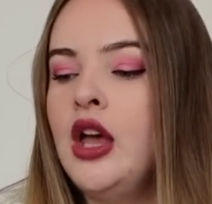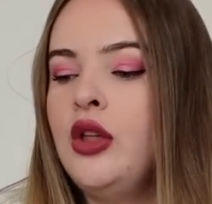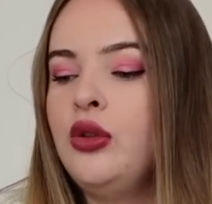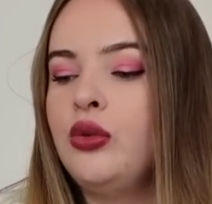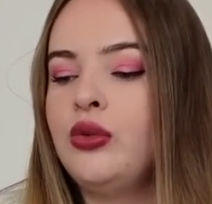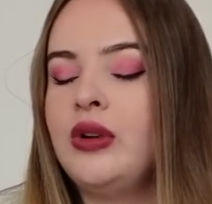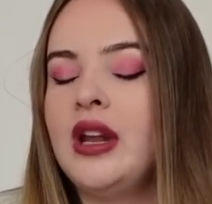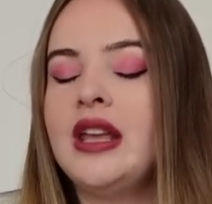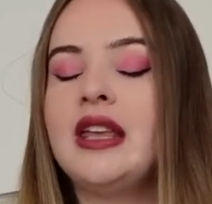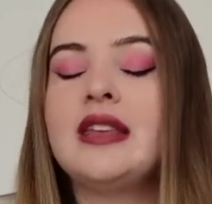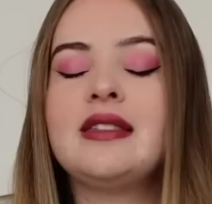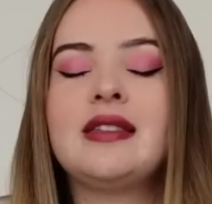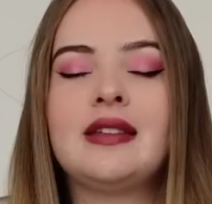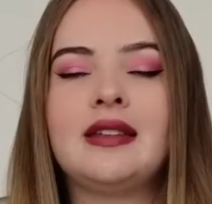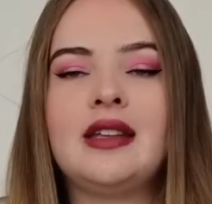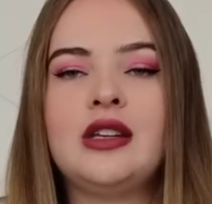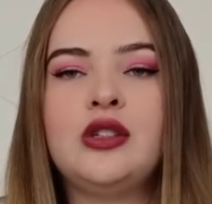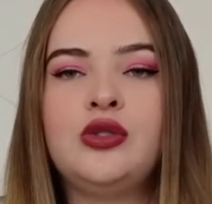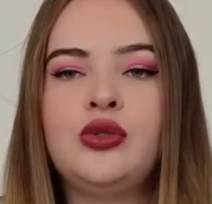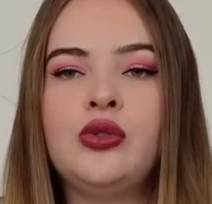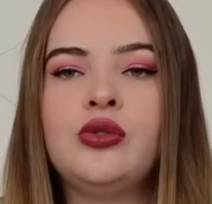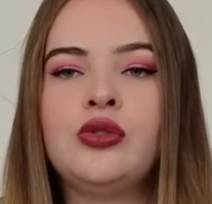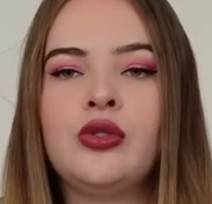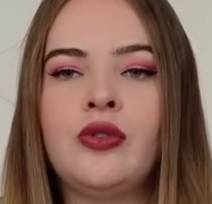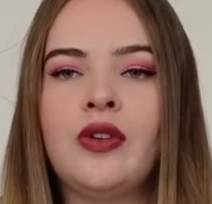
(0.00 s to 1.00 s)
Donc là il y a
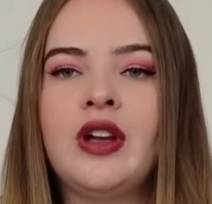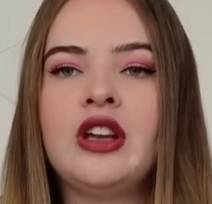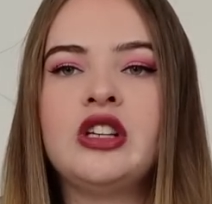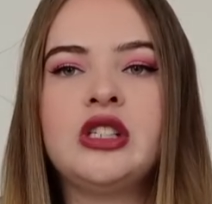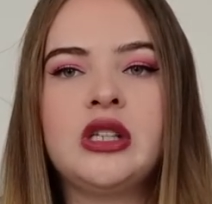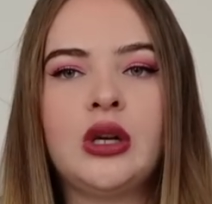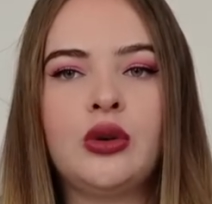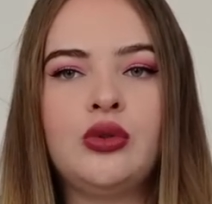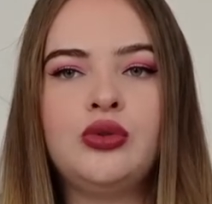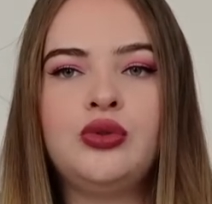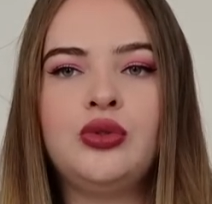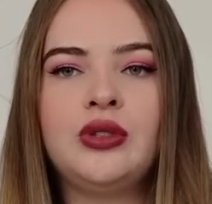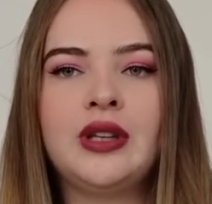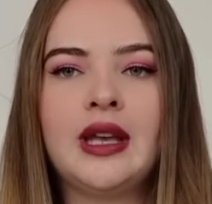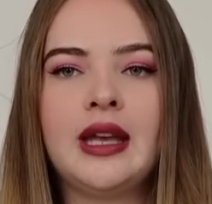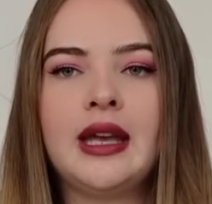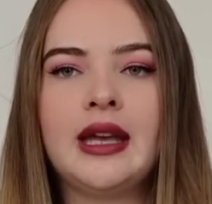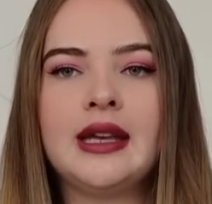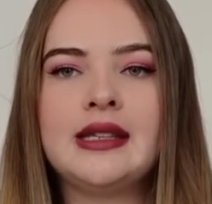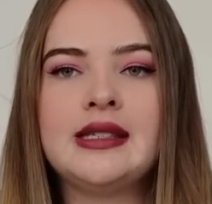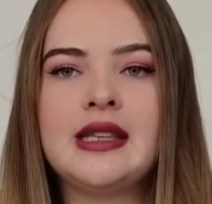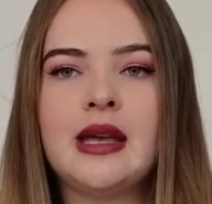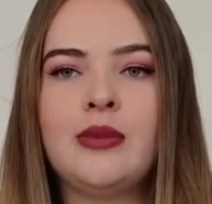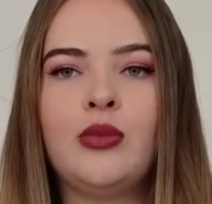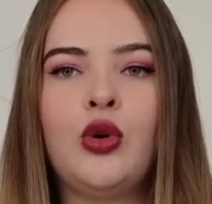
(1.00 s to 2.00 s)
certaines choses en vrai que j'ai reçues très
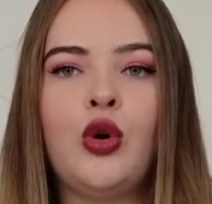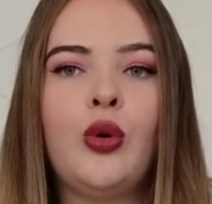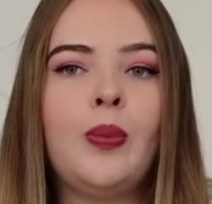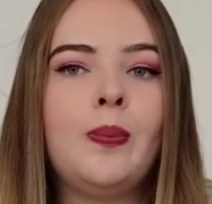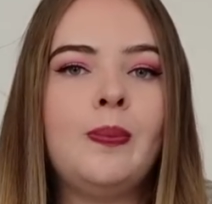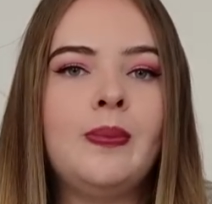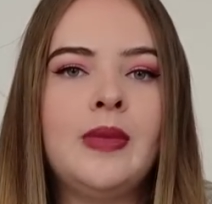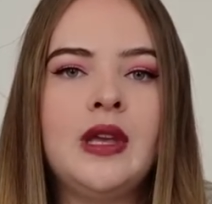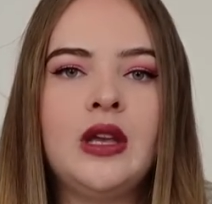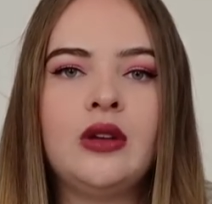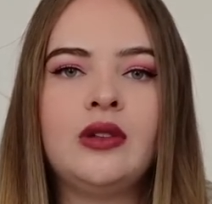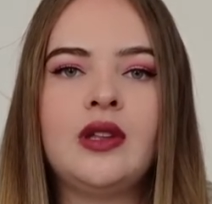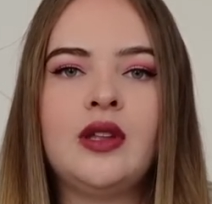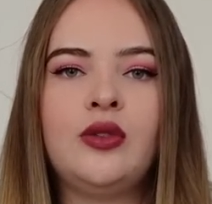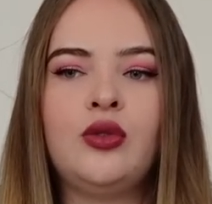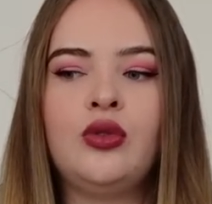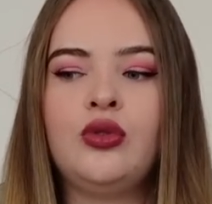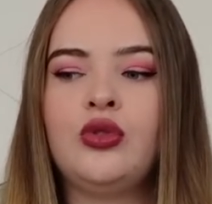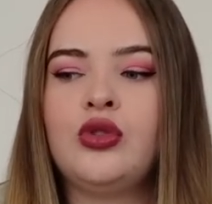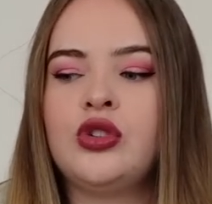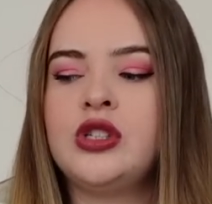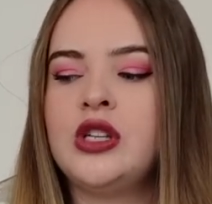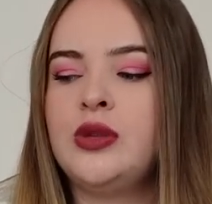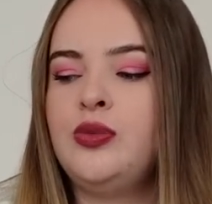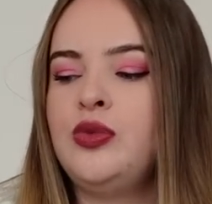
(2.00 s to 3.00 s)
récemment mais il y en a
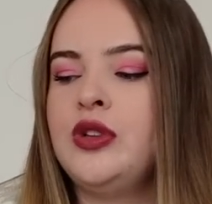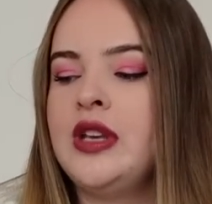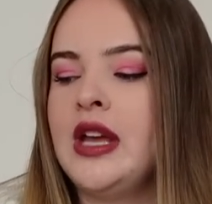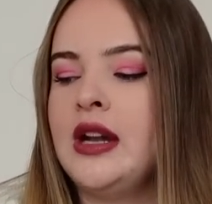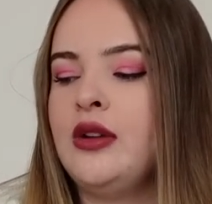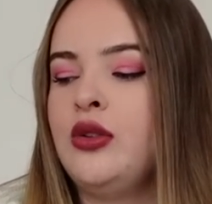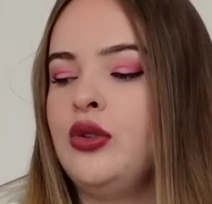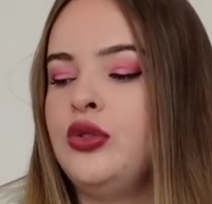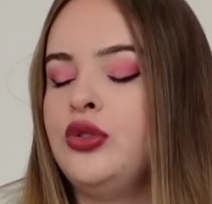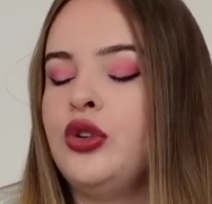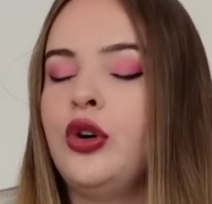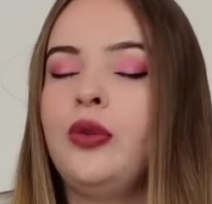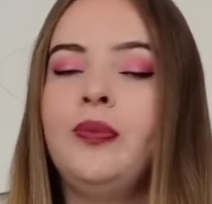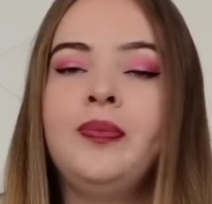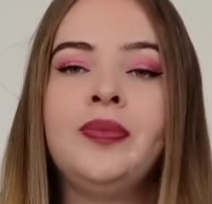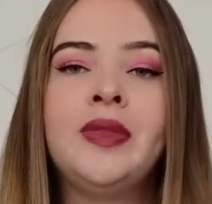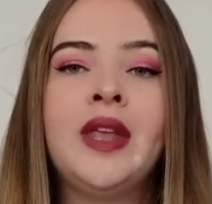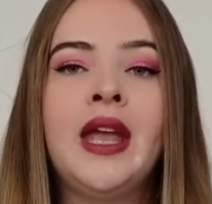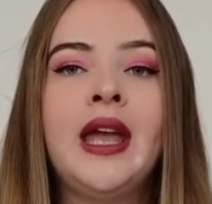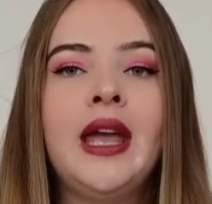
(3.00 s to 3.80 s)
d'autres que j'ai depuis quelques temps